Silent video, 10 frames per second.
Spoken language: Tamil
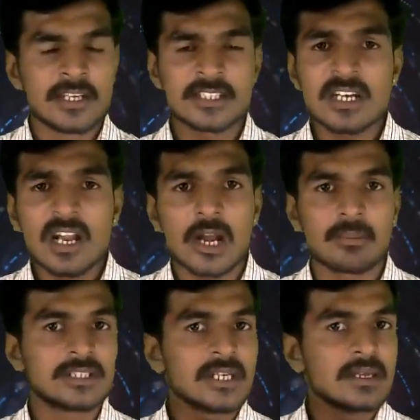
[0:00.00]
ஹிஸ்டரியில்
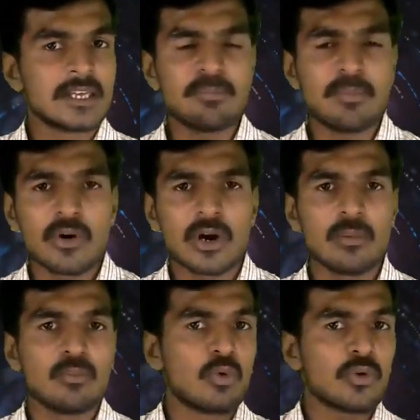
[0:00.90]
ஆரம்பிச்சு இப்போ
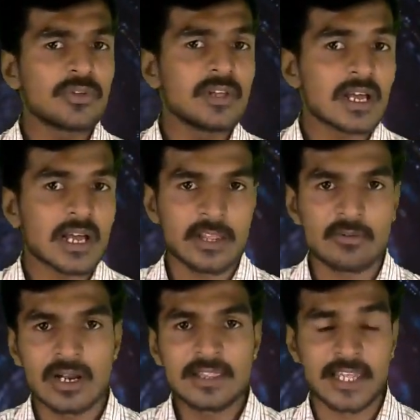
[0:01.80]
வரலும் ஒரு சில
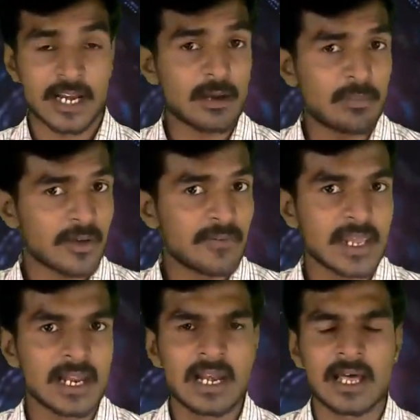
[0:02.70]
கதவுகள் திறக்கப்படவே
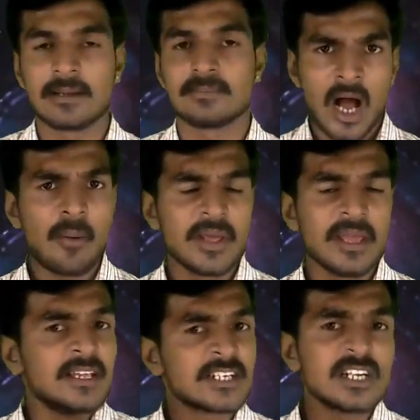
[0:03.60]
இல்லை அப்படி
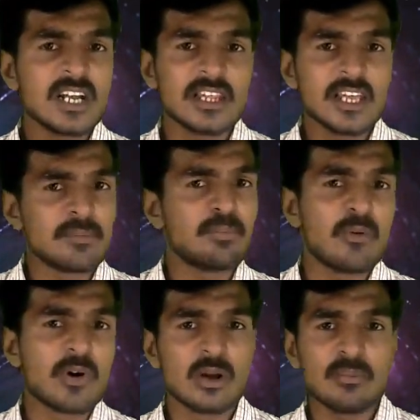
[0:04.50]
ஹிஸ்டரியிலேருந்து
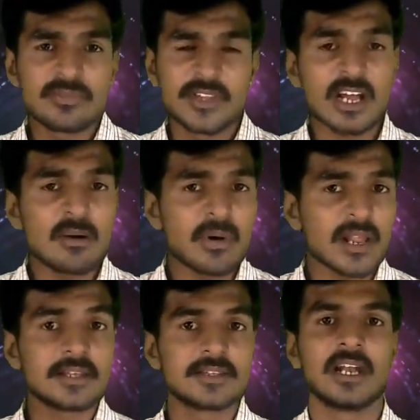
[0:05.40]
இப்போ வரலும்
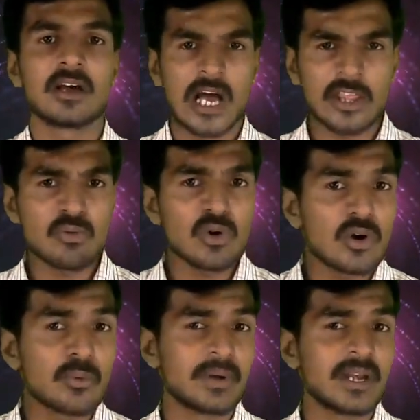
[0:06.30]
திறக்கப்படாத சில
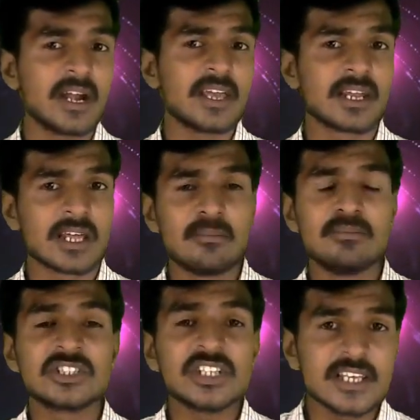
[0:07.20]
கதவுகளோட பின்னாடி இருக்கிற
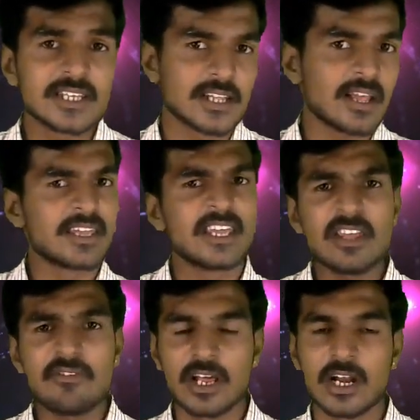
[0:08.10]
மிஸ்டி திங்ஸை தான்
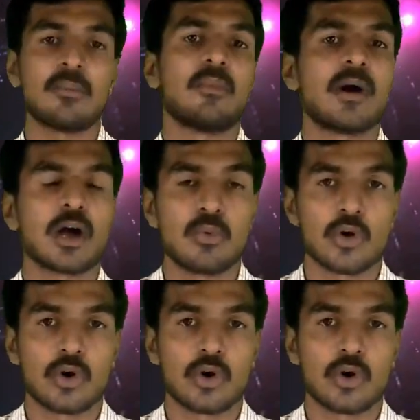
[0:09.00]
இந்த வீடியோவில் நம்ம பார்க்க